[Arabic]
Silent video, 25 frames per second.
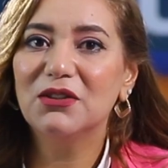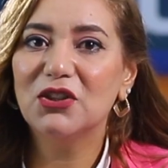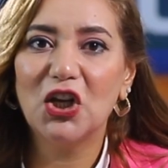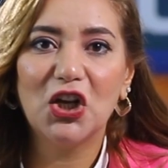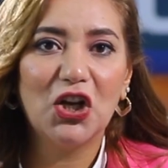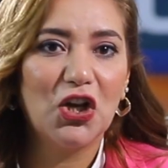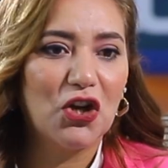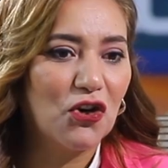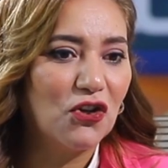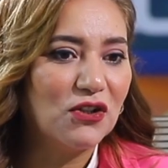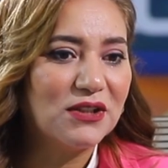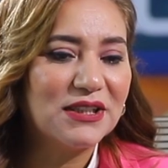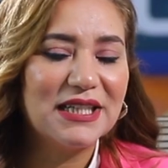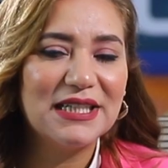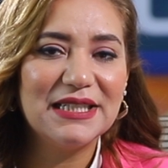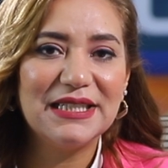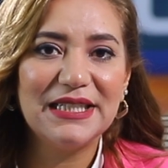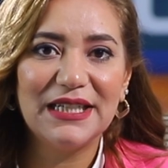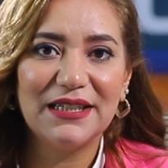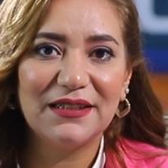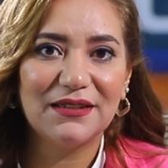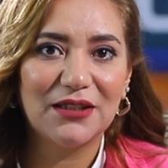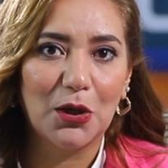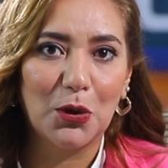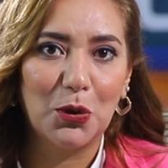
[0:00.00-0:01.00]
طيارات
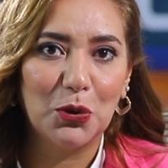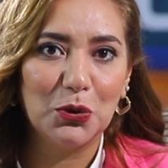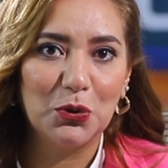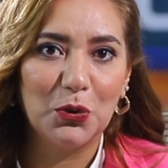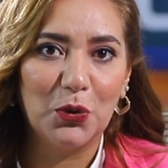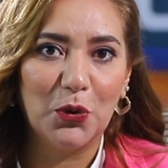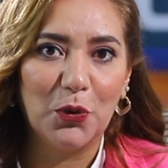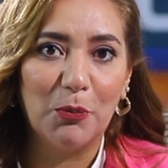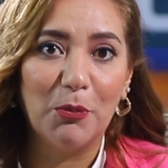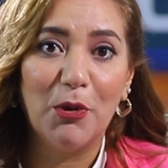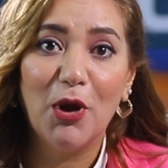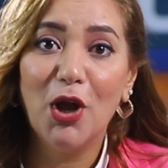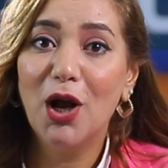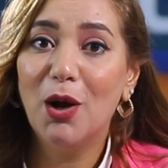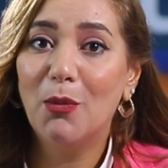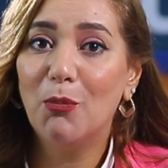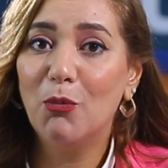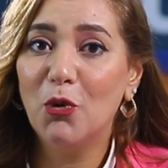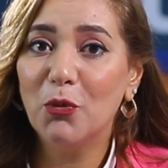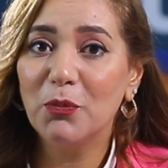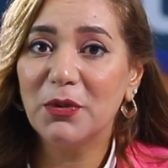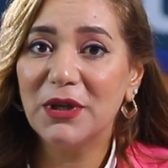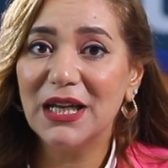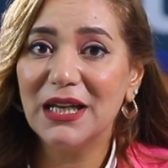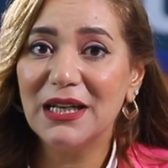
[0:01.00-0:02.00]
كتير تاخدهم
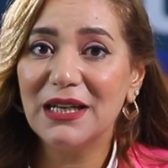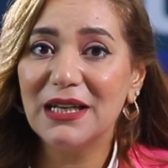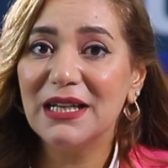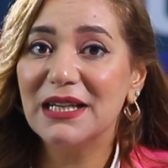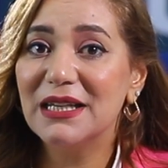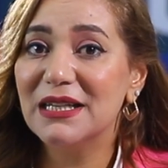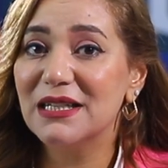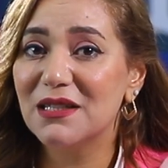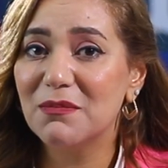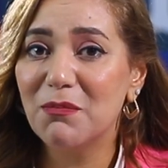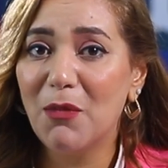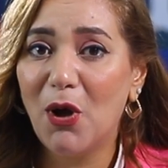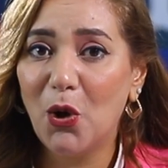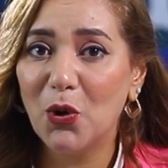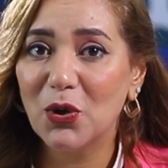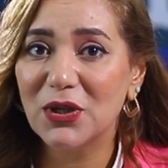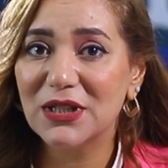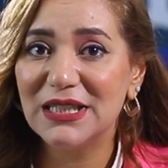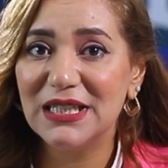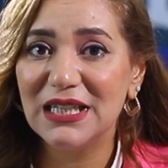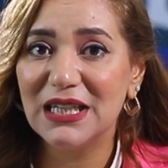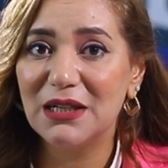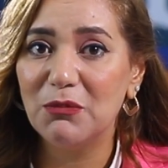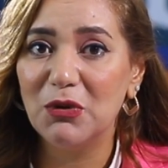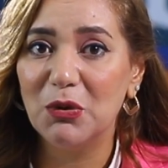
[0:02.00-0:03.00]
ممكن يسمعوا
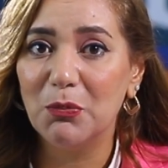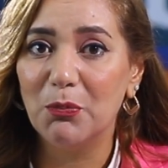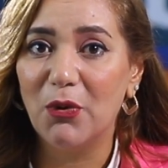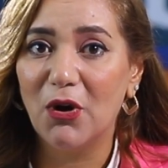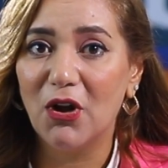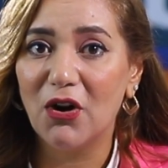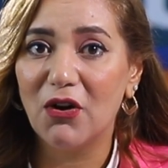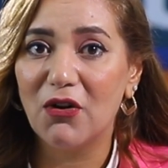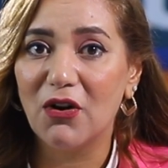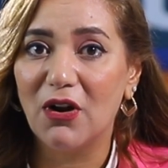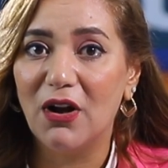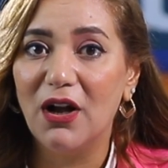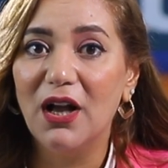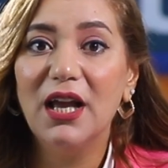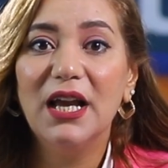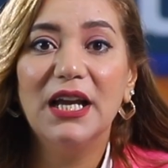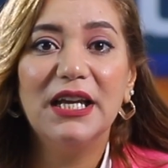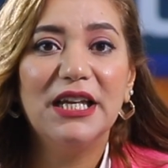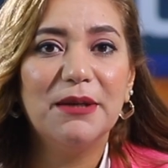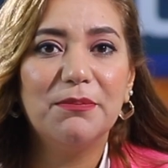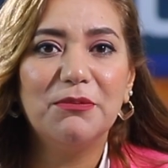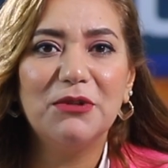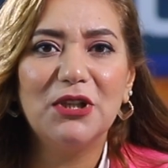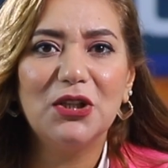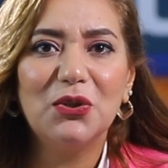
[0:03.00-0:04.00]
كتير من بره
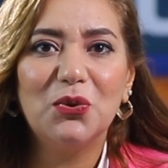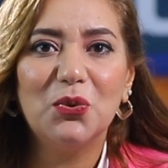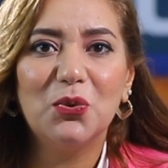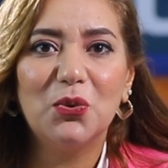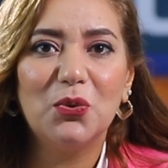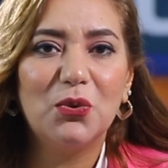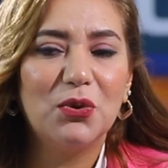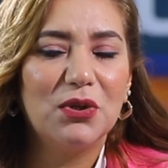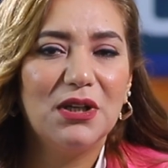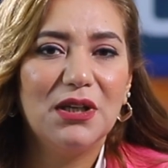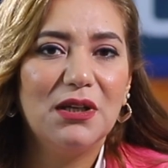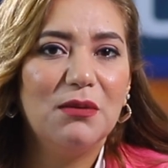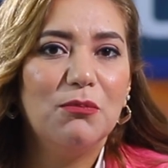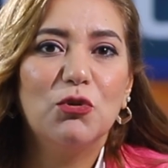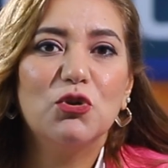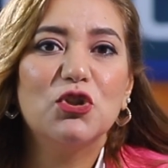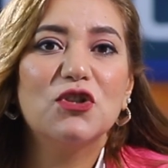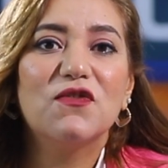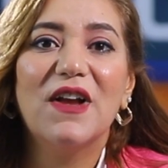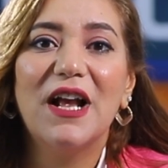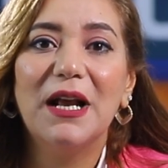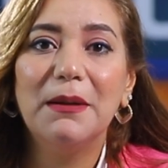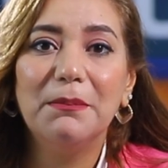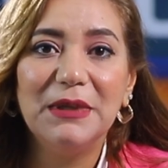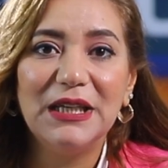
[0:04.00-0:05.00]
يبتدوا
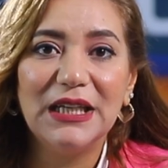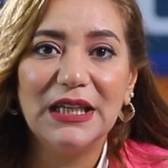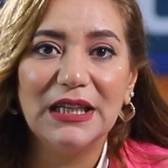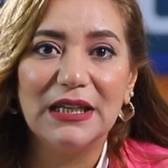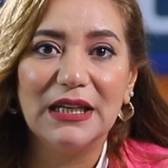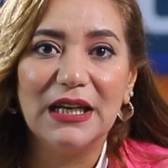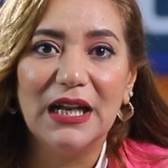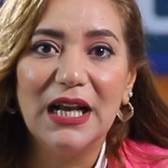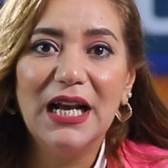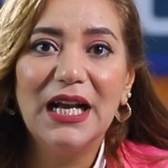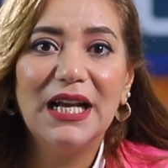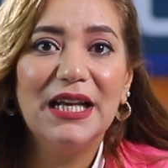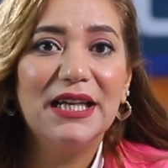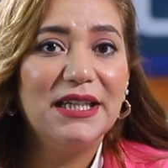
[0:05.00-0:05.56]
مش فاهمين